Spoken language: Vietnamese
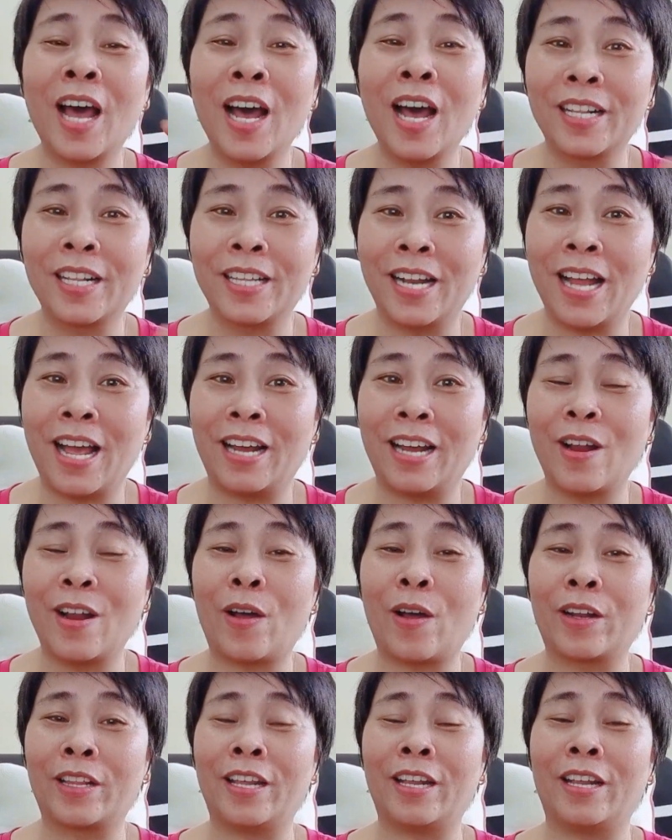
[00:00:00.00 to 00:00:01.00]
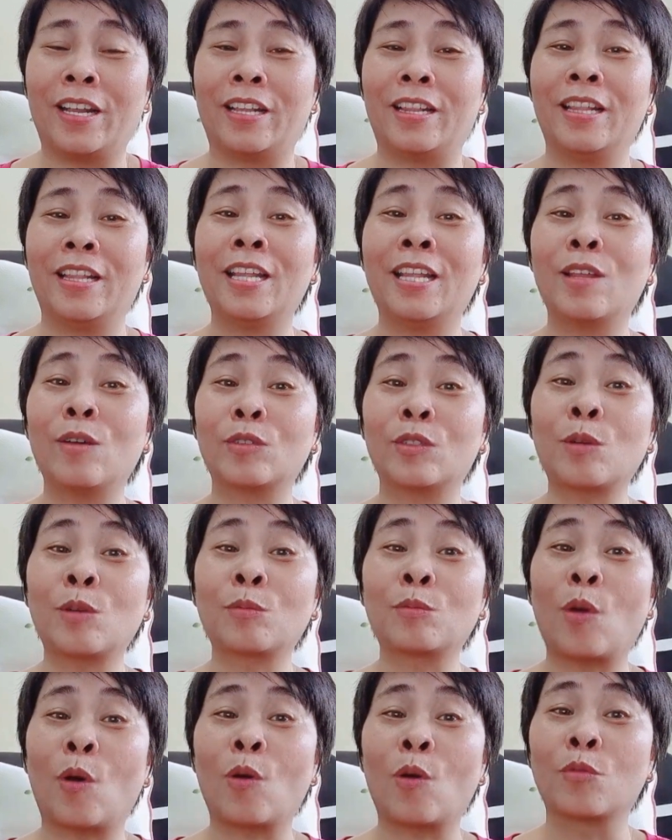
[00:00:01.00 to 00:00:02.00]
thơ thì đầy đòi thì đi tốc
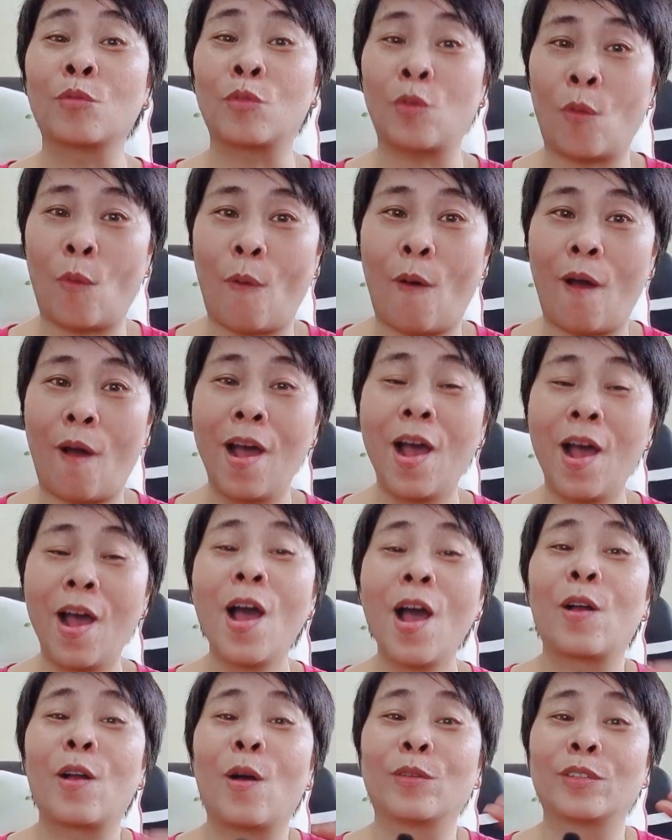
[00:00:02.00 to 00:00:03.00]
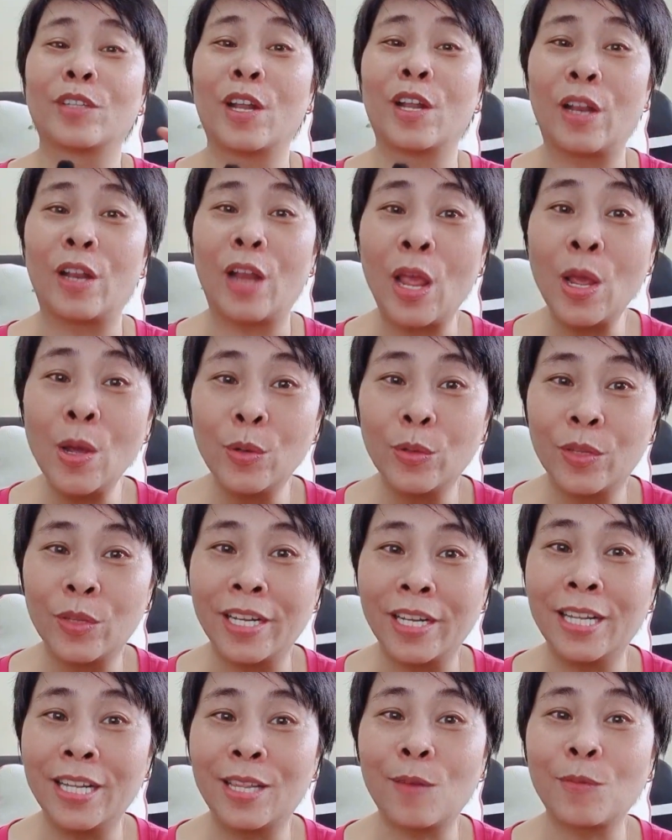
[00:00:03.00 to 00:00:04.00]
tốc độ con rùa còn tình yêu
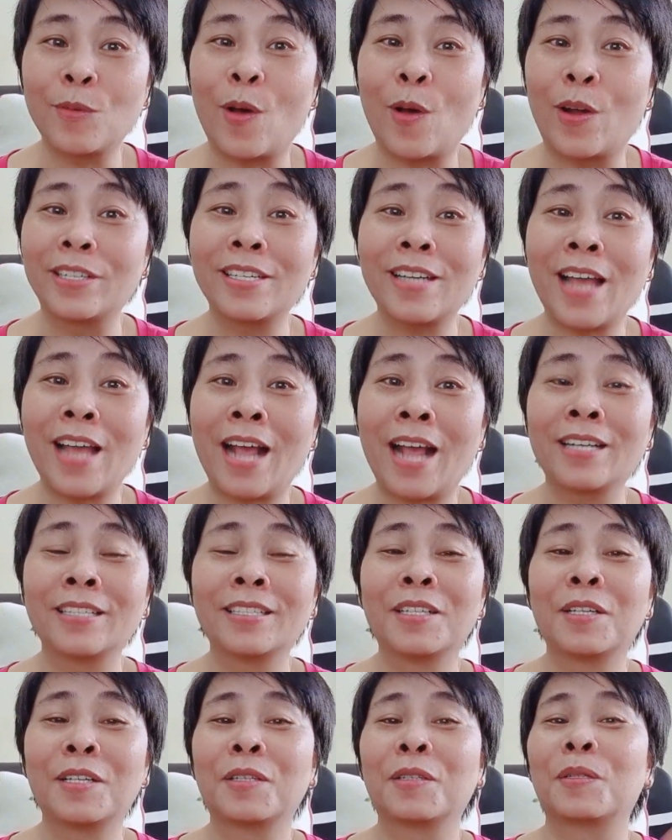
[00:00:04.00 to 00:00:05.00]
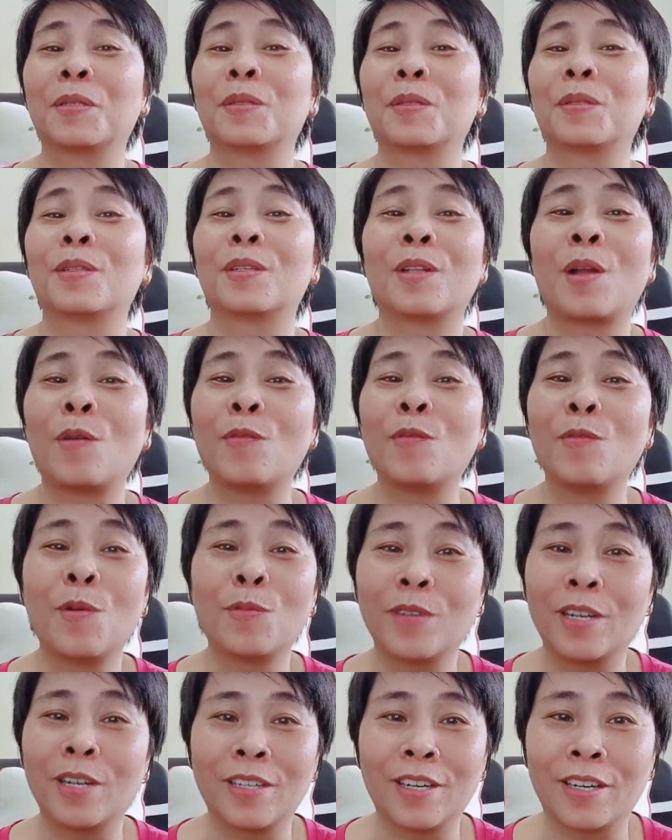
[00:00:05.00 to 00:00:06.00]
thì đi tốc độ ánh sáng đâu
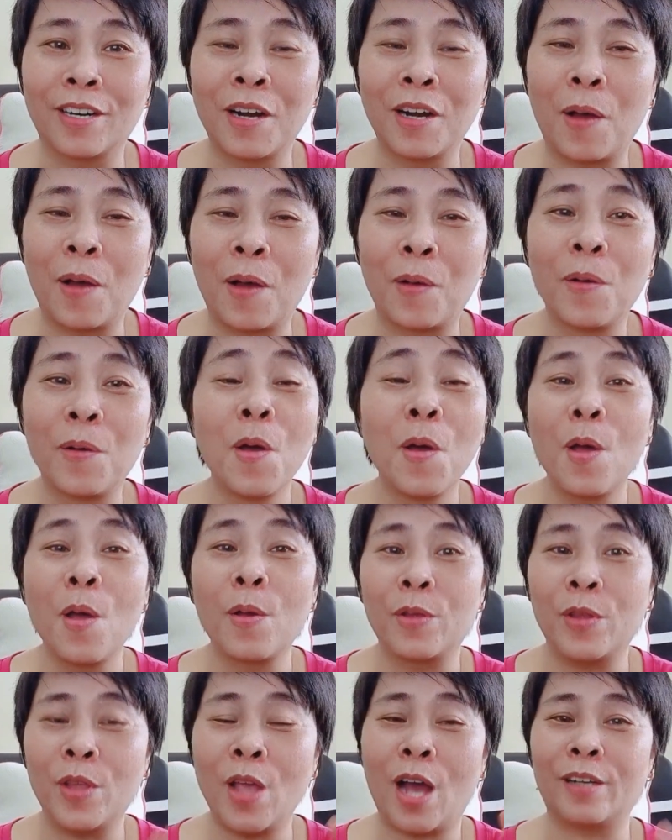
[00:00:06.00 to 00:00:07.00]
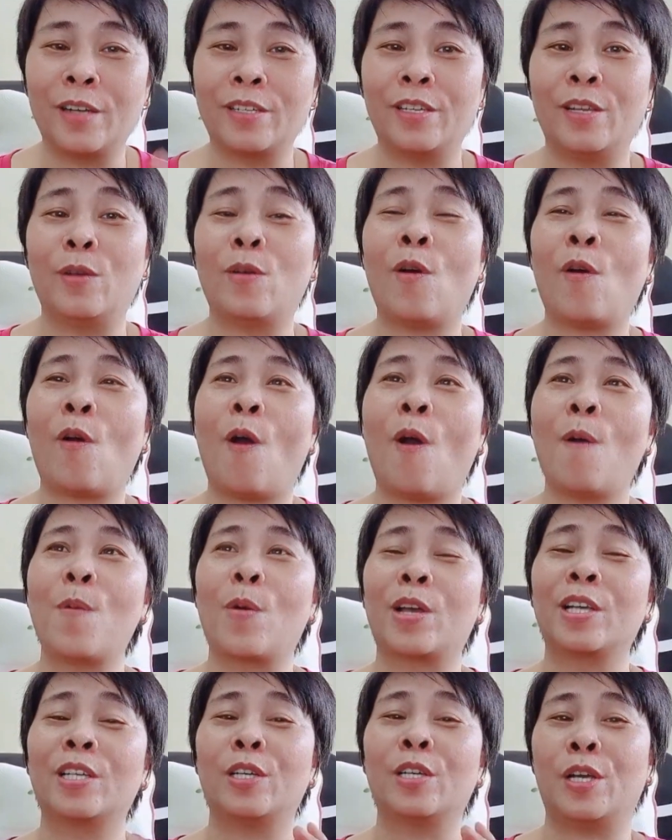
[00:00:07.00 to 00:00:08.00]
phun được được nữa đâu giờ chỉ có có
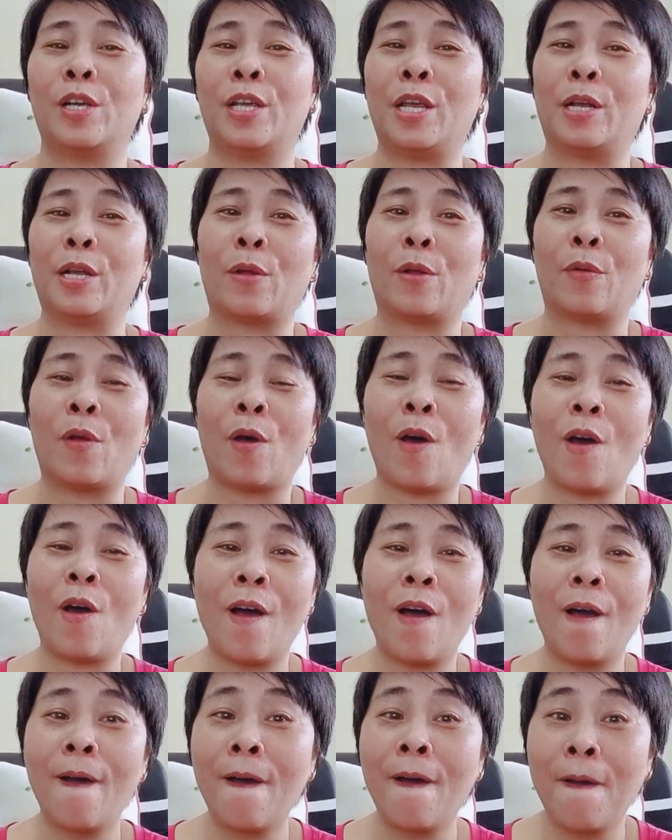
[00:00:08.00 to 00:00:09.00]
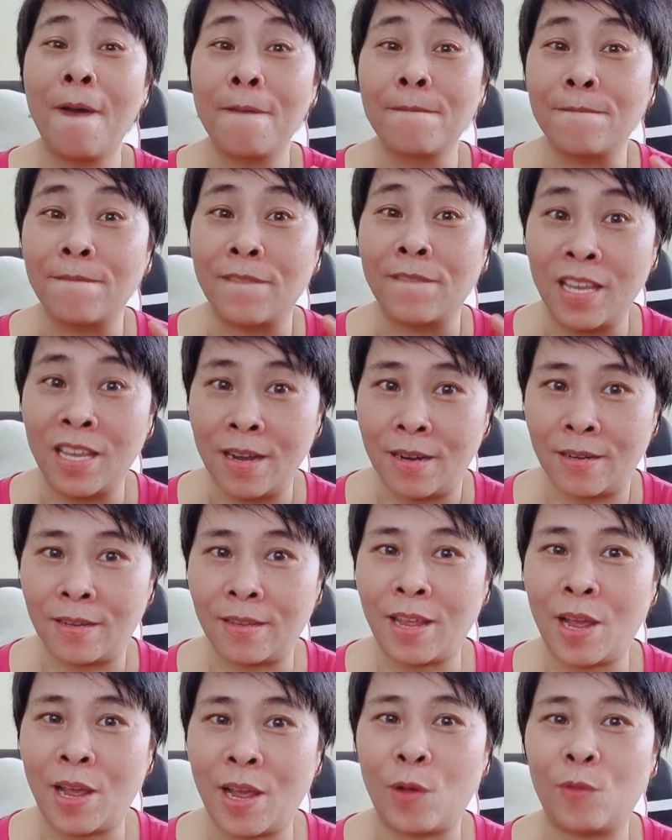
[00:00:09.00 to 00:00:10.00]
một cái sự kiện nào đó
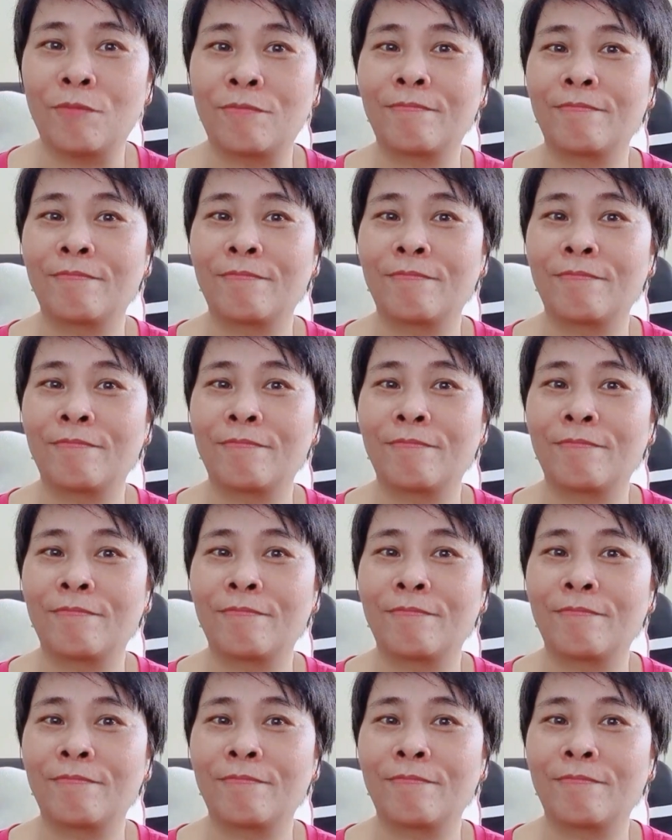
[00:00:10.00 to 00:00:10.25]
giận nhau